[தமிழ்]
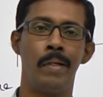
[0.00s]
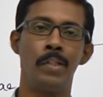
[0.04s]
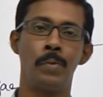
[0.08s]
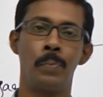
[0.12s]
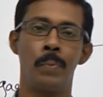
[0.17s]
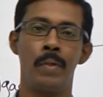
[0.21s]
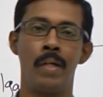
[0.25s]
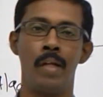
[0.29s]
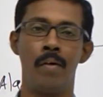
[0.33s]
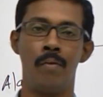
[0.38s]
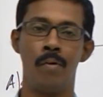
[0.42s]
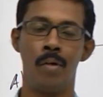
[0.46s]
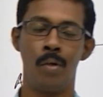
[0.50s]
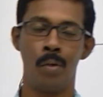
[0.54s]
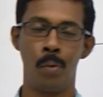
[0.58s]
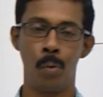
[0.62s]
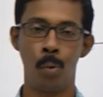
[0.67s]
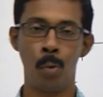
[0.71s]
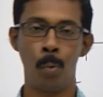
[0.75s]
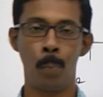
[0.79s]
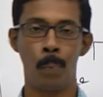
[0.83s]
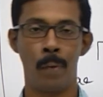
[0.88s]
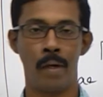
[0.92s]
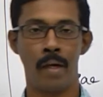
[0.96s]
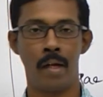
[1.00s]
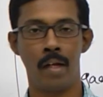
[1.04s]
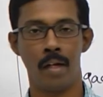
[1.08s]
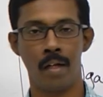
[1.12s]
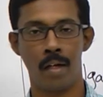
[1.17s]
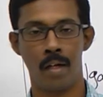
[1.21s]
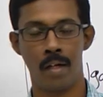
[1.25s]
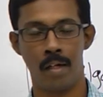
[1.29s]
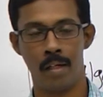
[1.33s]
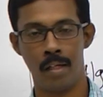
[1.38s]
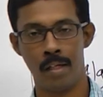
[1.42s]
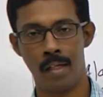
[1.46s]
பேஸ் பண்ணி அவங்க குரூப்
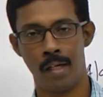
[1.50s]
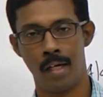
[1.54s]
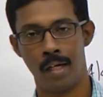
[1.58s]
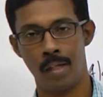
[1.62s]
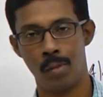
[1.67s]
பண்ணியிருக்கிறாங்க